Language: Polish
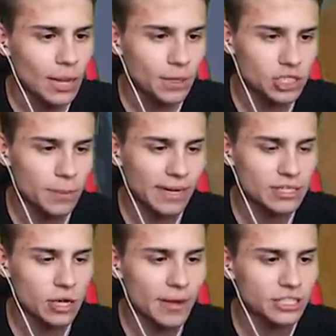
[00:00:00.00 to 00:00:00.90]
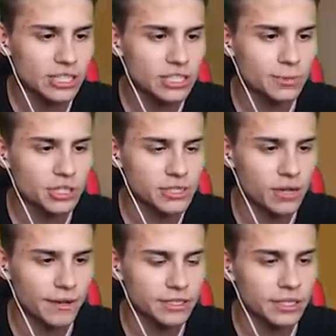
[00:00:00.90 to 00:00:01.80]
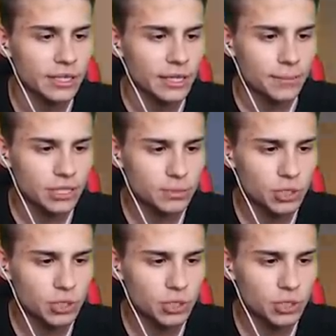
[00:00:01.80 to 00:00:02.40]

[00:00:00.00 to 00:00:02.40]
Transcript: Proszę bardzo, masz czas, żeby się schować. Masz